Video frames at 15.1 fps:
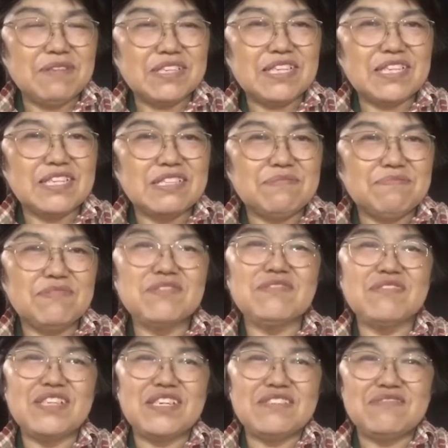たもっ
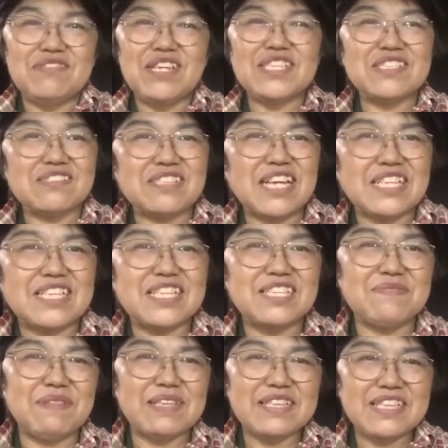とね嬉しくなって
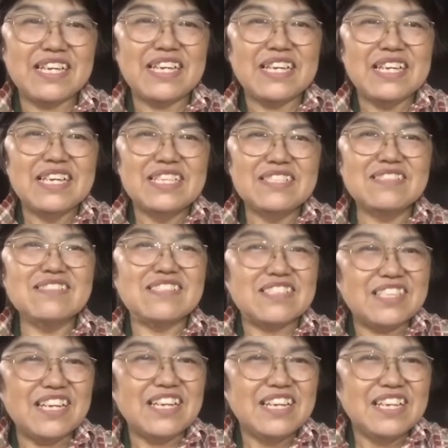しまってすぐに
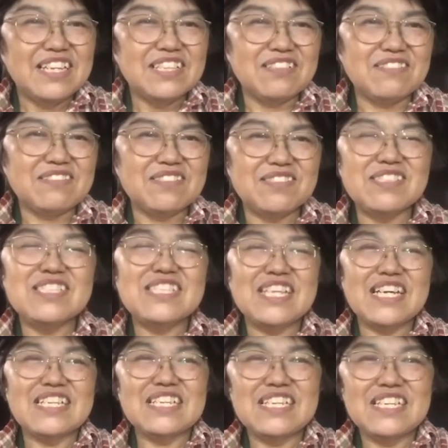ねちょっと
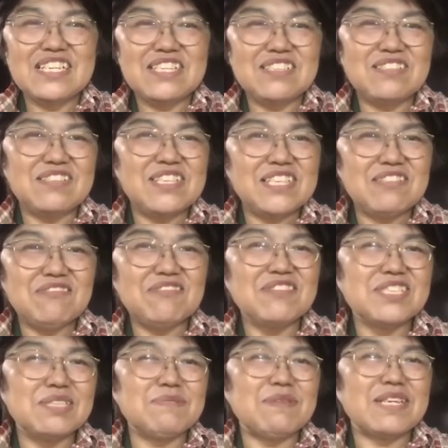ツイッターでツイート
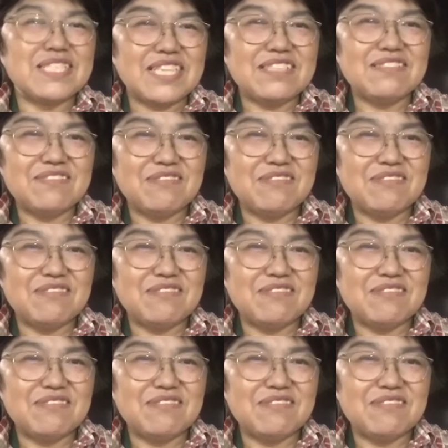をしましたその